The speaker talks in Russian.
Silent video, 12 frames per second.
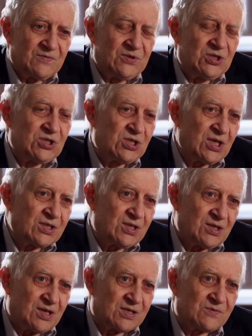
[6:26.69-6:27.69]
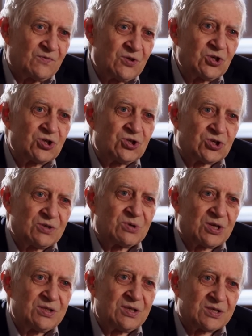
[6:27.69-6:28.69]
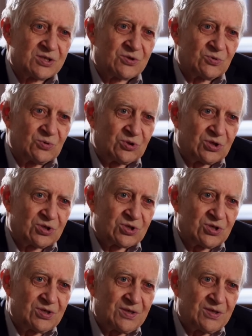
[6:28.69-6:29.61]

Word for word: в десятки раз выше, чем радиострон даже.